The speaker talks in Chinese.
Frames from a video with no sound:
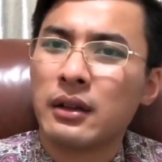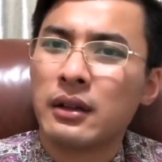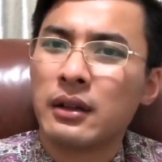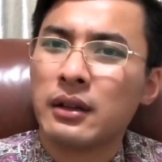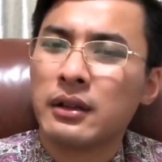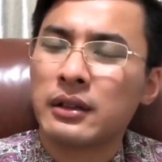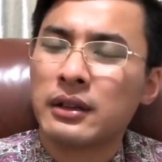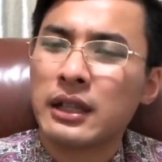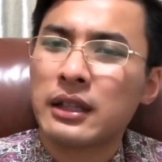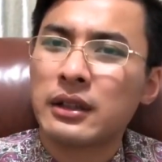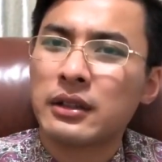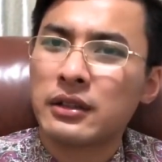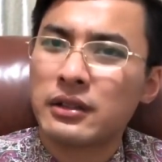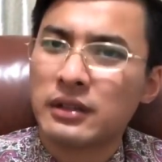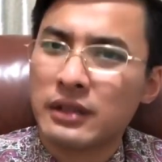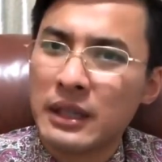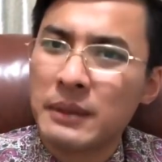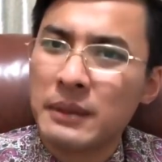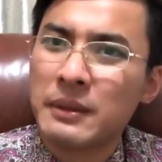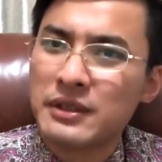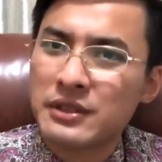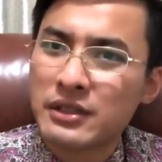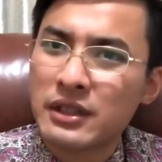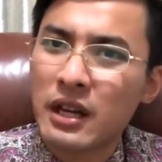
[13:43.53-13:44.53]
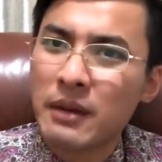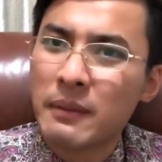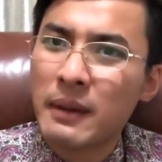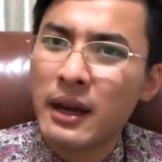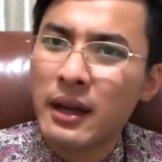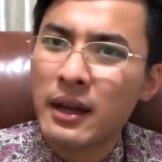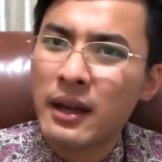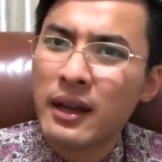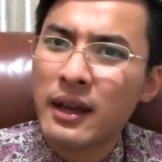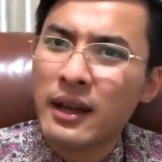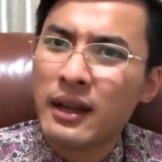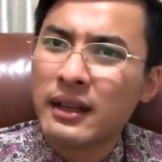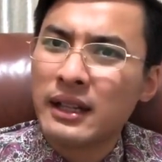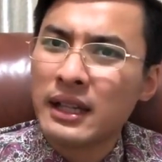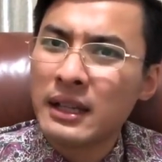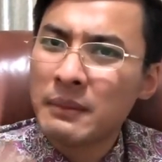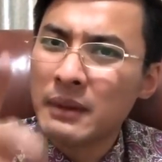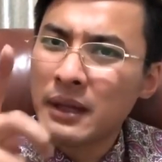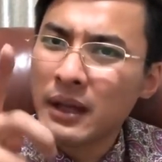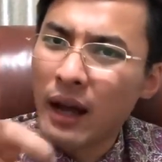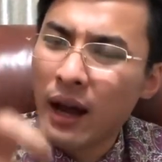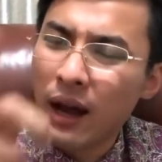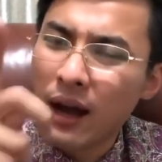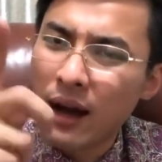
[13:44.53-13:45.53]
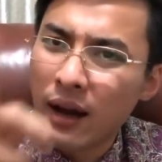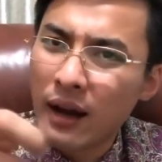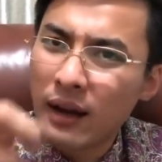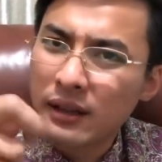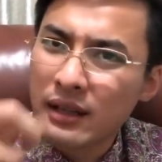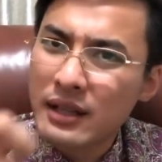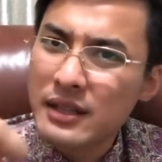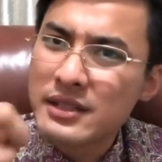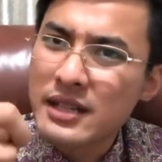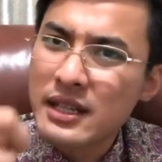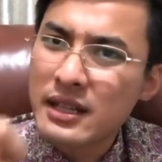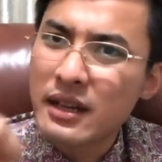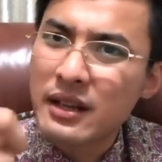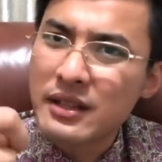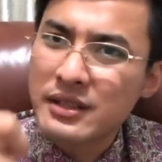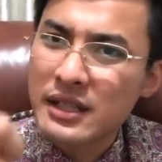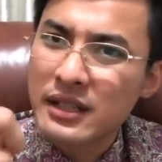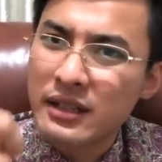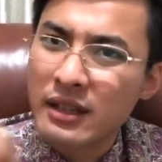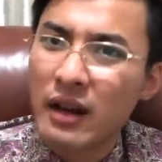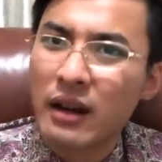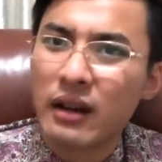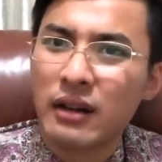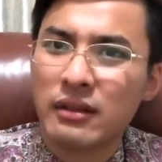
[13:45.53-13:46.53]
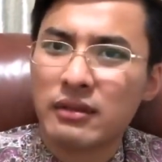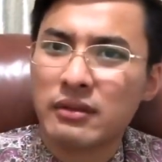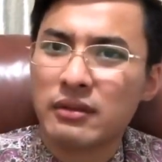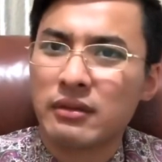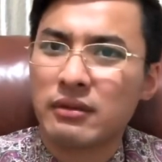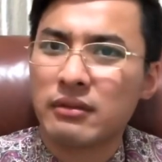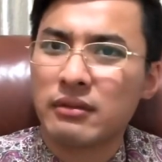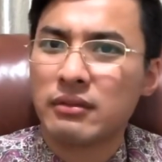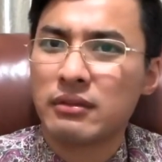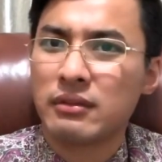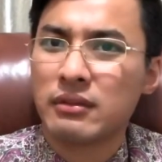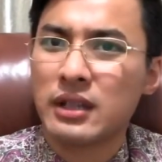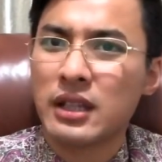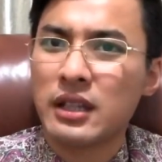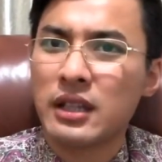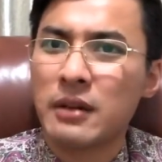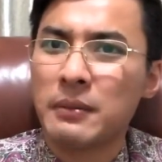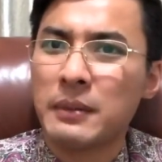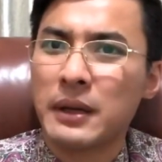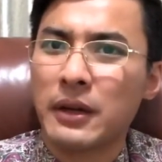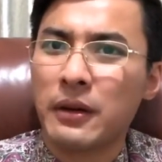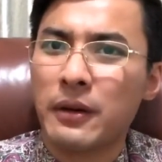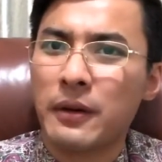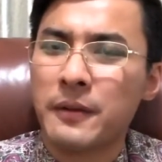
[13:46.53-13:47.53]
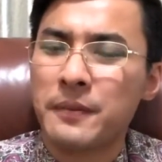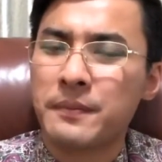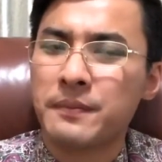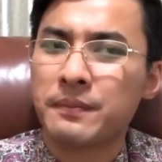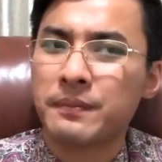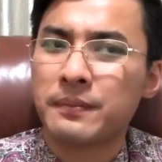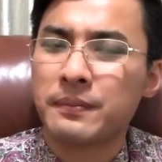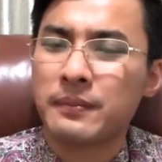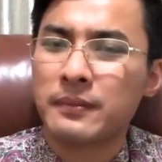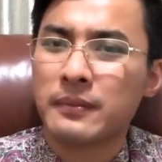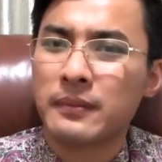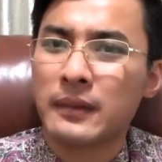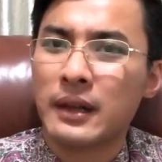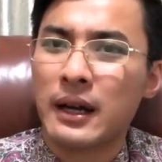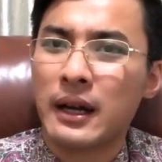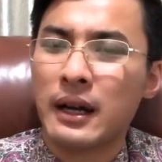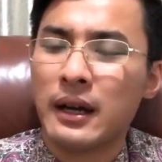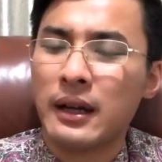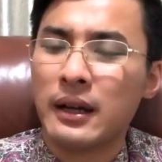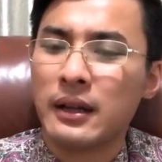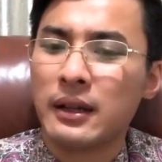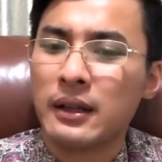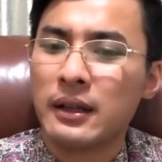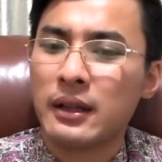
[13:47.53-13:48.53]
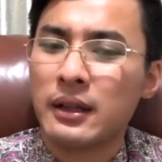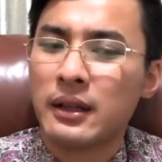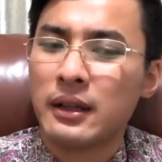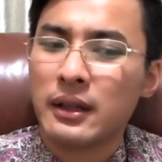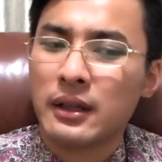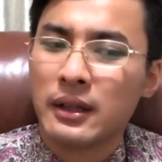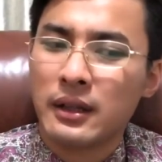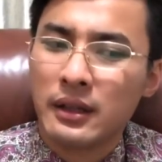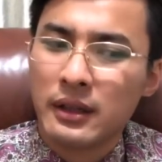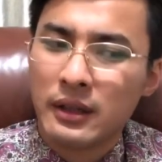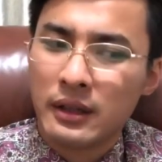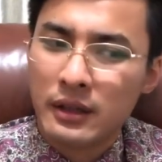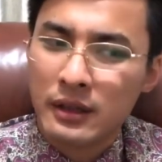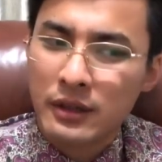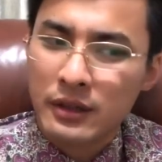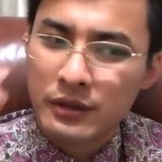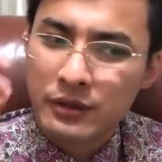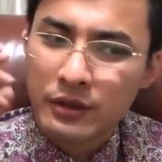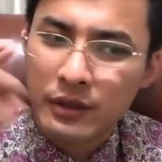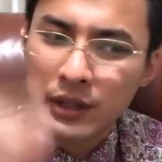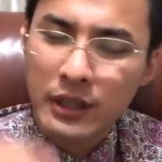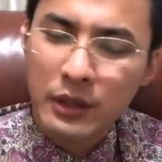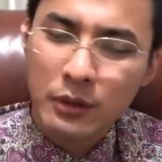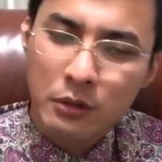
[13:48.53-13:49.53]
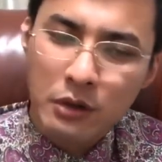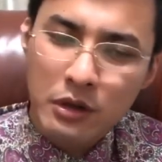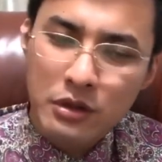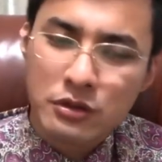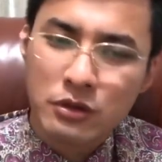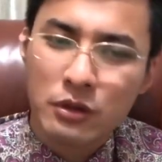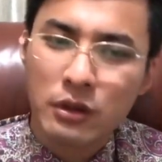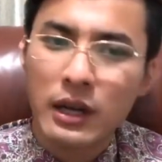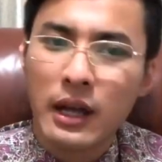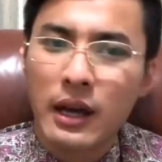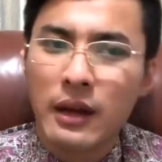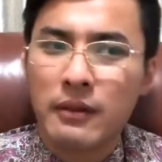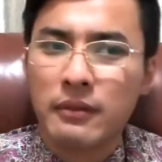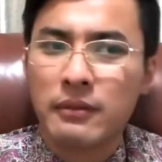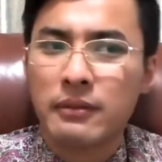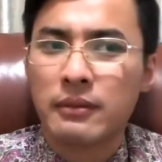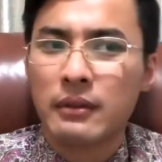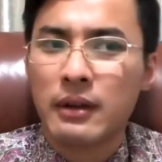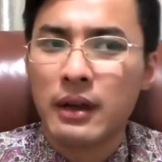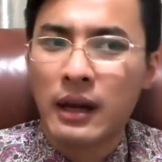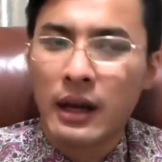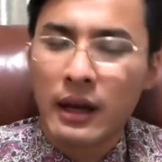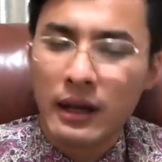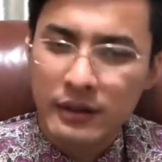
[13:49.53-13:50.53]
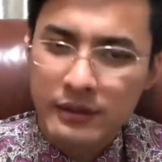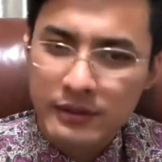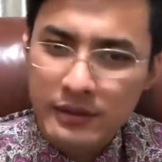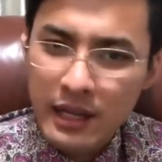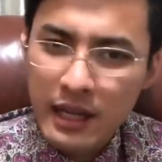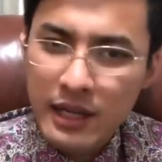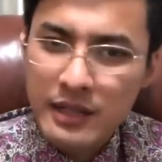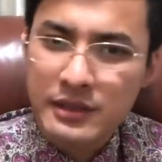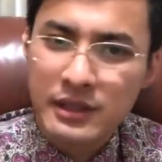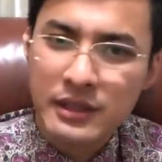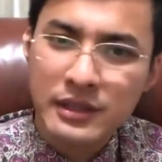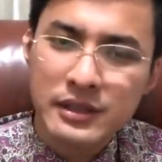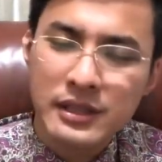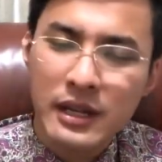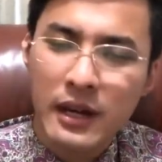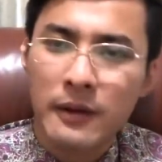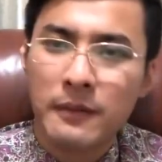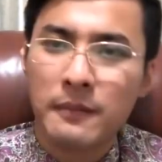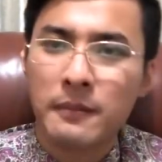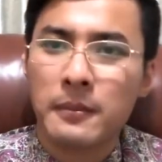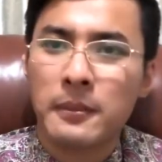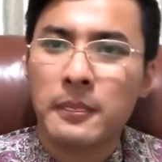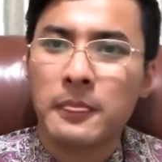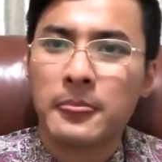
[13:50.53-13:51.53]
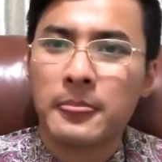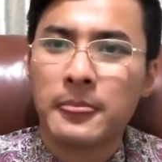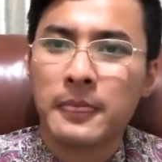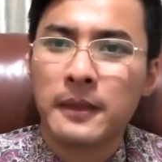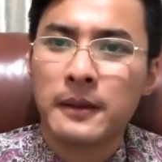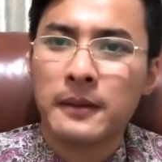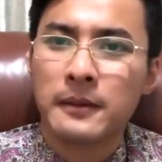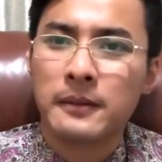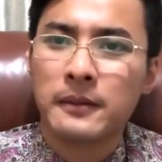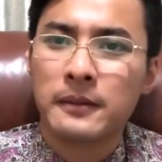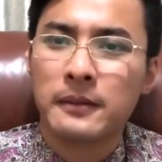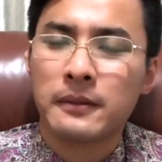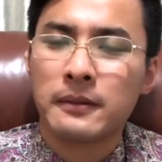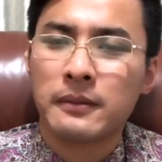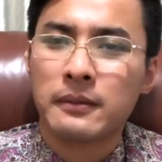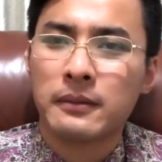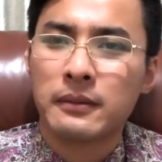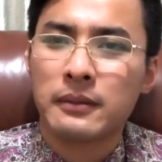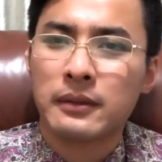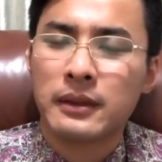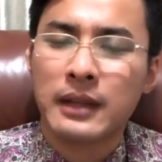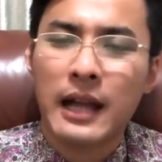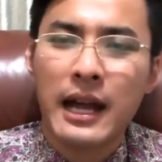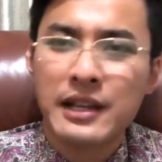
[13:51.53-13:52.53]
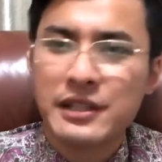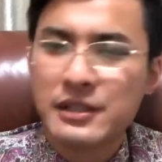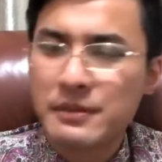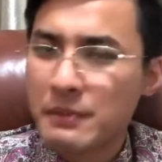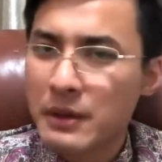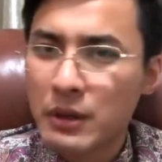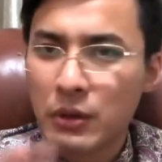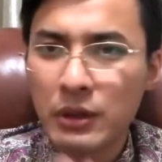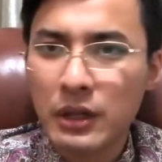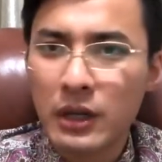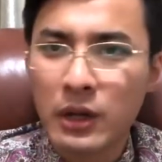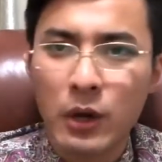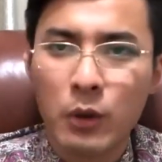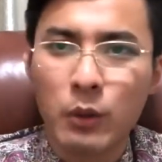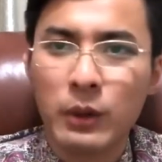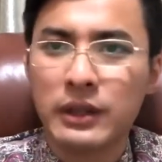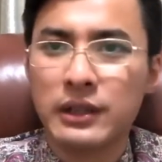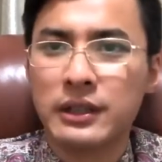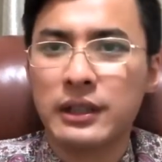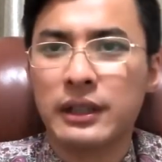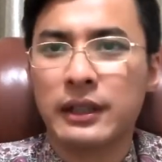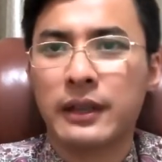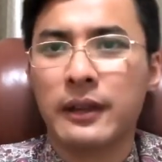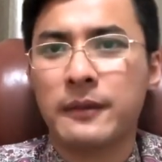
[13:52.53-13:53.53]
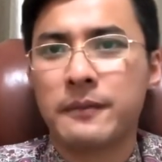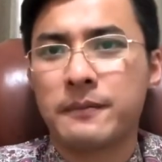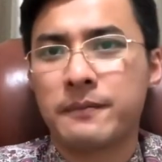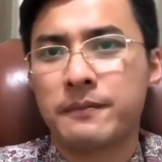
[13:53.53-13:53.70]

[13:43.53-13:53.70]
听你们知道吗？你们要好好的检讨检讨，听到没有？啊！所以我说了啊，蔡省长他是没有任何问题的。